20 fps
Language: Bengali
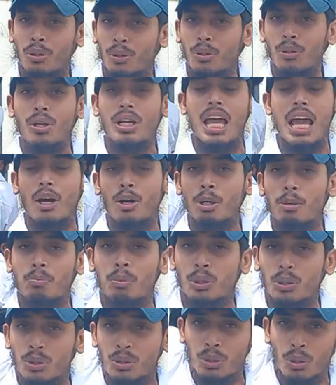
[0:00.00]
কোনো এখন
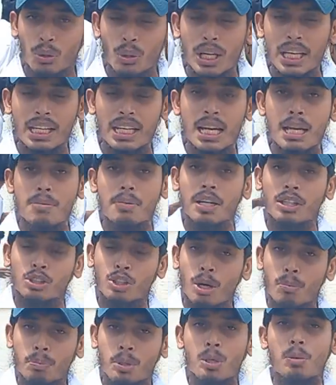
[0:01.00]
পর্যন্ত ওয়ে নাই বা
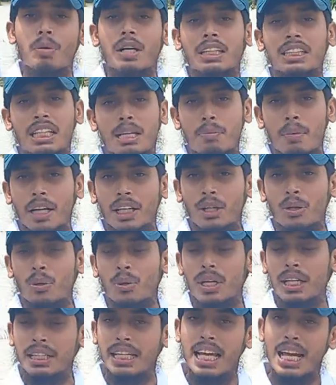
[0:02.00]
স্বপ্নবাসকে পাঠানো
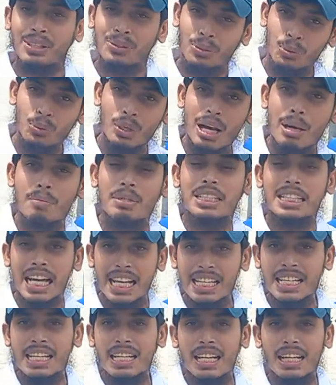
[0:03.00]
ওয়ে নাই এতটুকু আমি
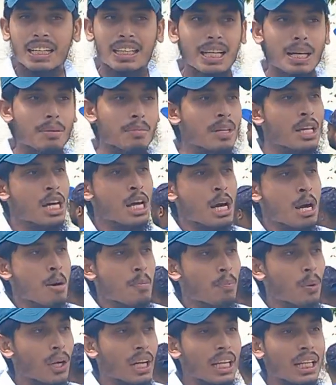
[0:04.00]
জানিয়ে রাখলাম
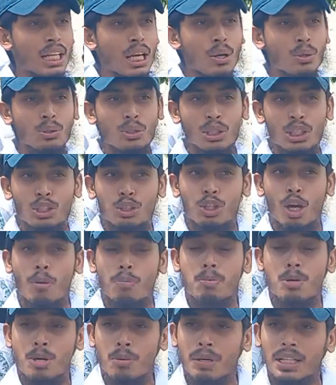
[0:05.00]
পরে কেউ যদি
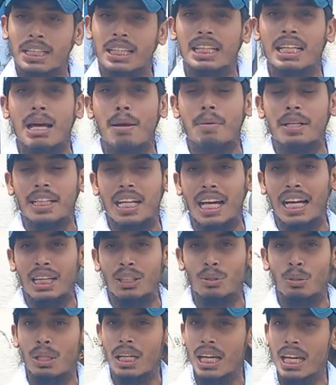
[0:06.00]
স্বপ্নবাজের নামে টাকা
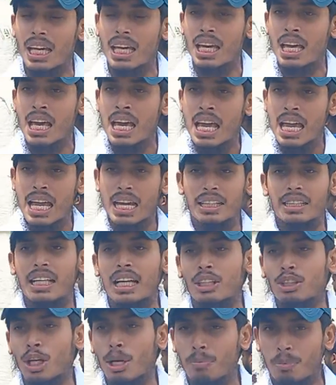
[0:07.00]
তুলে এর
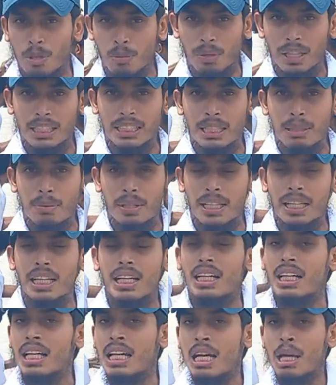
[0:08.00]
দায় স্বপ্নবাজ নেবে না
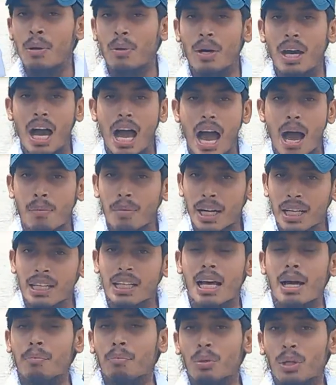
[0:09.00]
এবং আমার
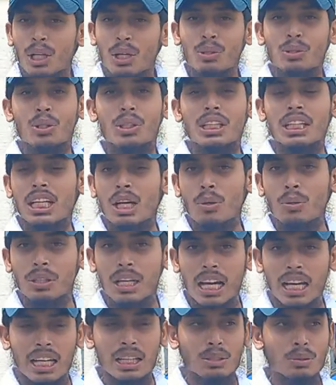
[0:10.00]
নাম বলেও যদি কেউ
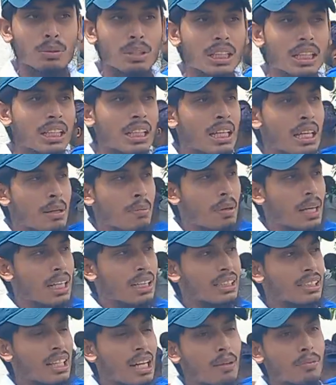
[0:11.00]
টাকা তুলে বা
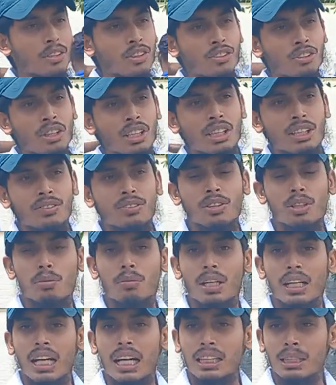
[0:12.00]
স্টার টোয়েন্টি ফোর
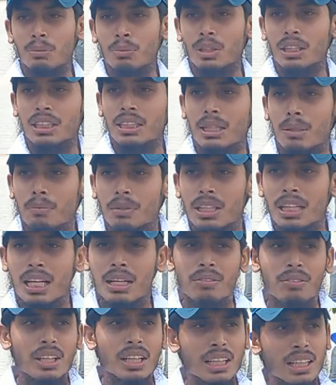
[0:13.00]
বা খাদিমুল ইসলাম
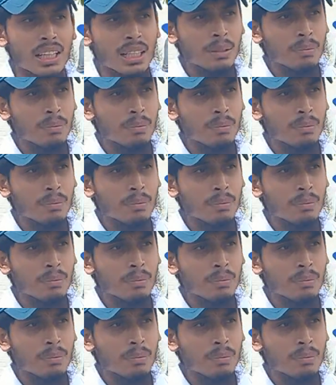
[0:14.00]
দিনার ভাই